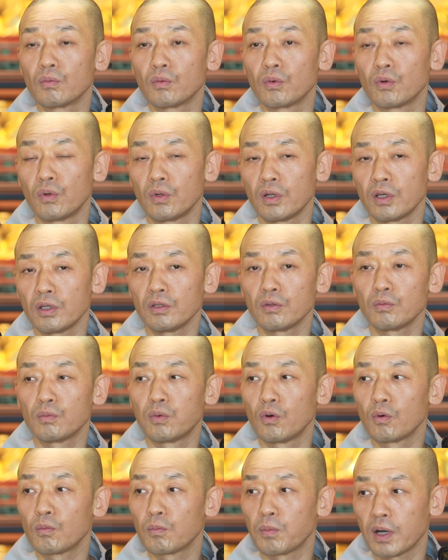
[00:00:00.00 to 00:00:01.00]
본래는
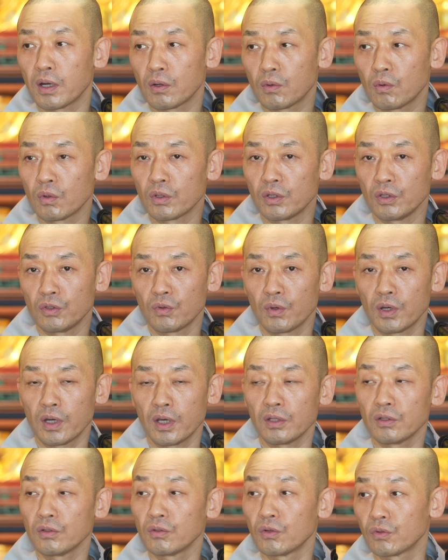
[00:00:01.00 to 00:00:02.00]
복 받고
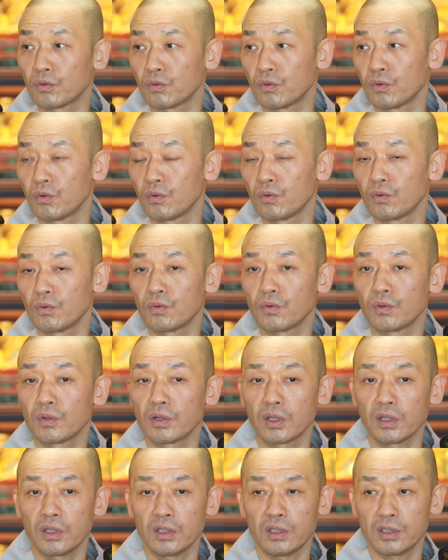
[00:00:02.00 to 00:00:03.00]
기도하는 것도
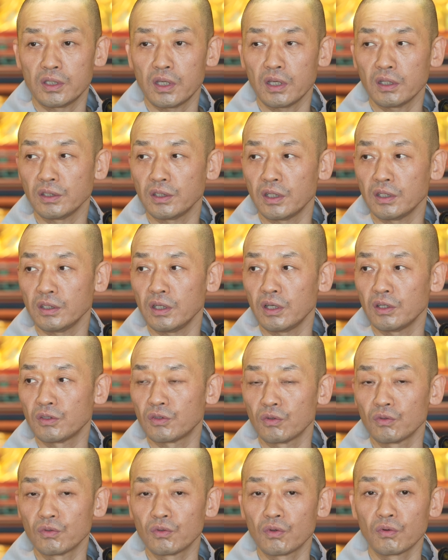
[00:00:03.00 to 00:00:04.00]
희생제의
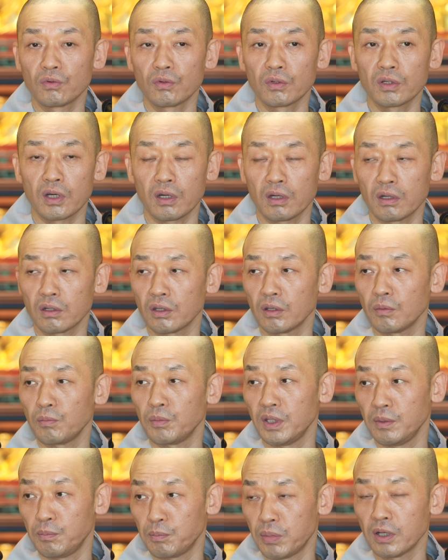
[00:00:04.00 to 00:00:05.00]
전통을 강하게
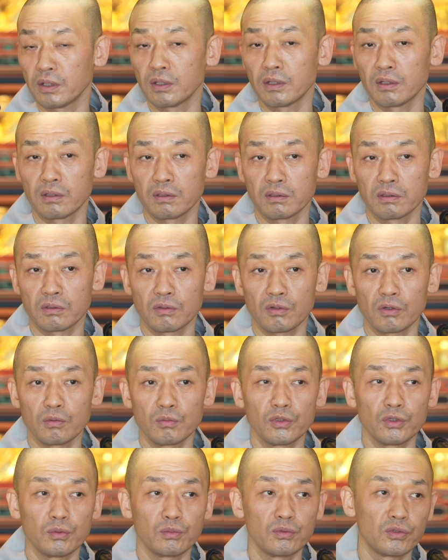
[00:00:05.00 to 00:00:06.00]
비판한
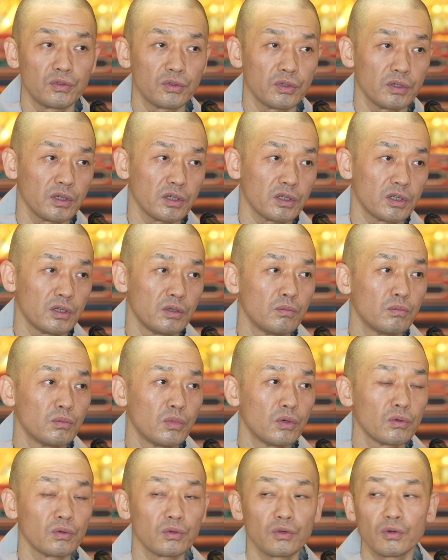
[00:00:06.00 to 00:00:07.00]
서가모니 부처의
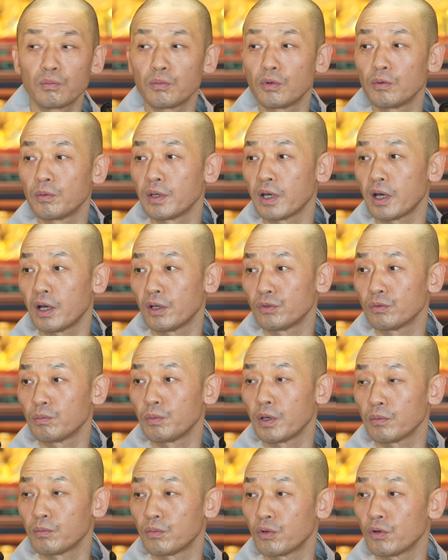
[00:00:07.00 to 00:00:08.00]
근본 교법에 아주
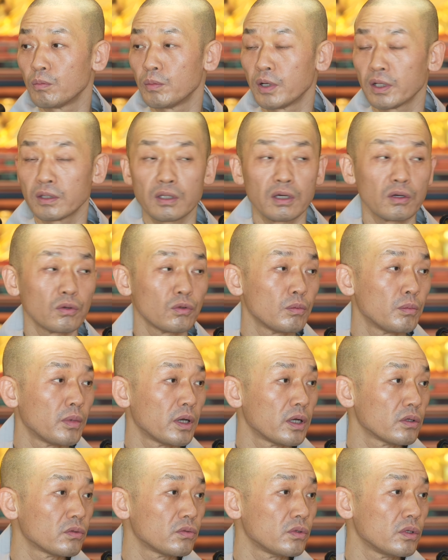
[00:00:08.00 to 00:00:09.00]
100% 맞다고는
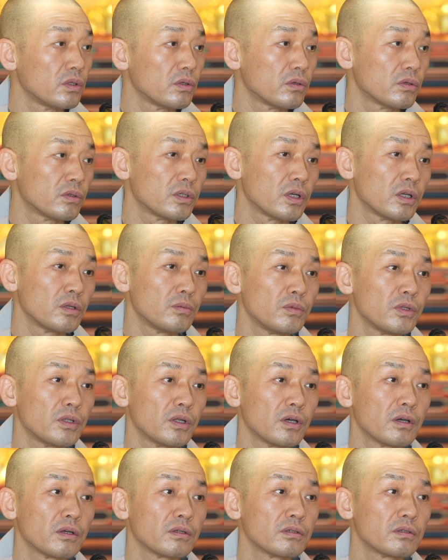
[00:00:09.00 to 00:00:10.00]
말할 수 있는 것이
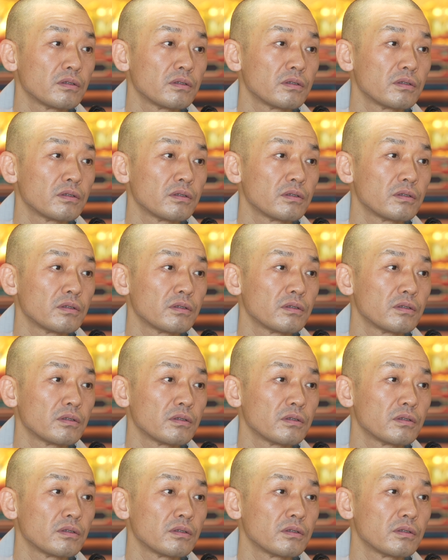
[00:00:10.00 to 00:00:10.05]
아닙니다.